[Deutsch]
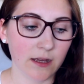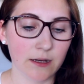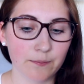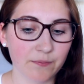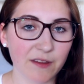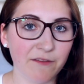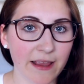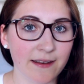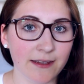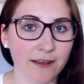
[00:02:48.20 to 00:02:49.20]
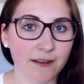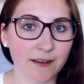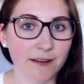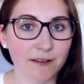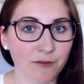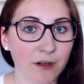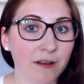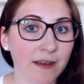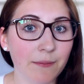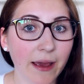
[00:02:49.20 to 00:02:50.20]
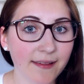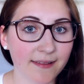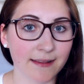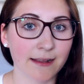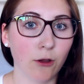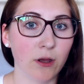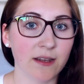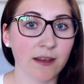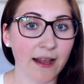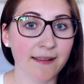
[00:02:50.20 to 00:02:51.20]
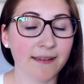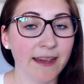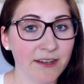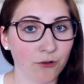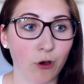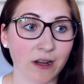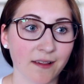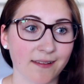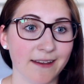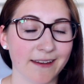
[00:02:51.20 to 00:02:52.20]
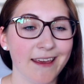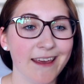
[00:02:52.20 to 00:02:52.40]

ähm, werdet ihr von den meisten Leuten als hetero angesehen.